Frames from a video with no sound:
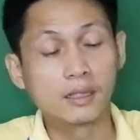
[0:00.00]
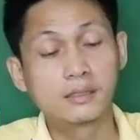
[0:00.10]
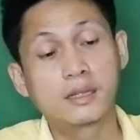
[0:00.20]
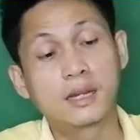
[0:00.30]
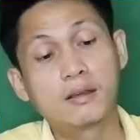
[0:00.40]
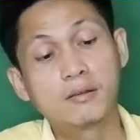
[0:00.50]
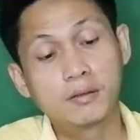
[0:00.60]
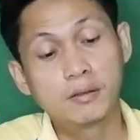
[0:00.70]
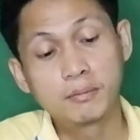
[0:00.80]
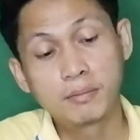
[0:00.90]
เสร็จแล้ว
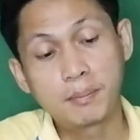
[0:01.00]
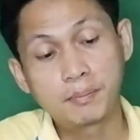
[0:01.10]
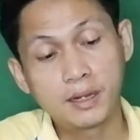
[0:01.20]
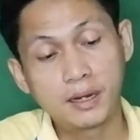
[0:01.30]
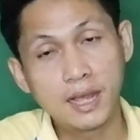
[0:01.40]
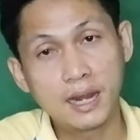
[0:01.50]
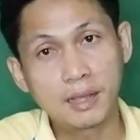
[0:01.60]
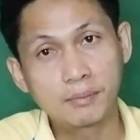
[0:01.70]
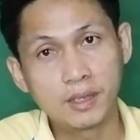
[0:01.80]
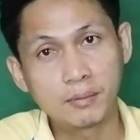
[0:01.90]
พับทีละด้าน
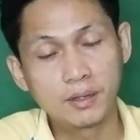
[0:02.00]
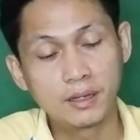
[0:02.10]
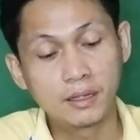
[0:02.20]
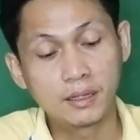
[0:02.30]
นะครับ ใช้มือ